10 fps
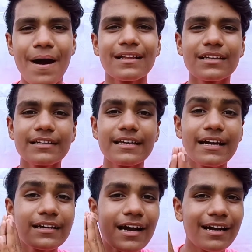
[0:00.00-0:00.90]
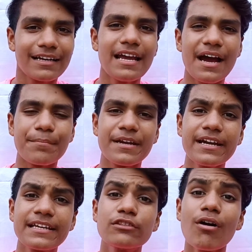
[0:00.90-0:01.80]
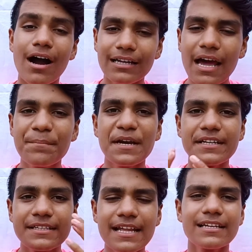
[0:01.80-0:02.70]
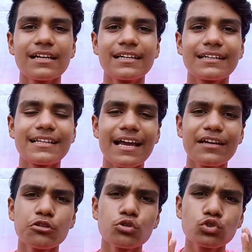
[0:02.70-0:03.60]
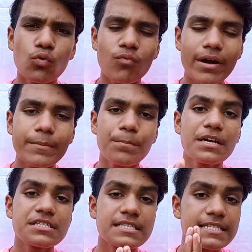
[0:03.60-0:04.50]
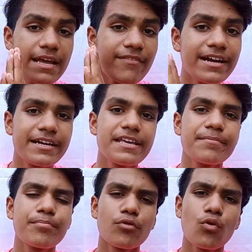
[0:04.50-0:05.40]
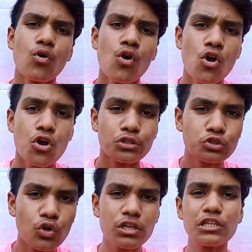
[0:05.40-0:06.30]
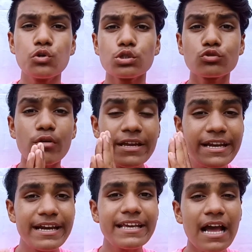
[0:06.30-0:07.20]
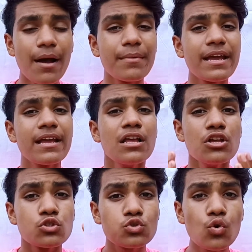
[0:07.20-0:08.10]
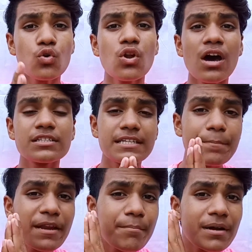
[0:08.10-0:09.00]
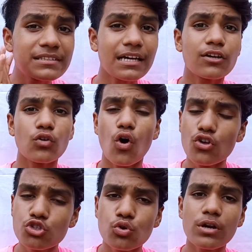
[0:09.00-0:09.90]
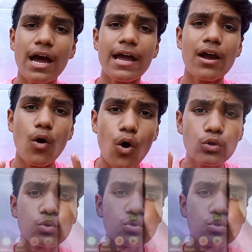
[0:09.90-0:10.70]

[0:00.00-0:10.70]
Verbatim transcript: बात करते हैं अगर अगले अपडेट की तो अगला अपडेट ये निकल के आता है कि दोस्तों वन प्लस सेवन टी प्रो जो कि दोस्तों इंडिया में 16 सितंबर तक लॉन्च हो रहा है और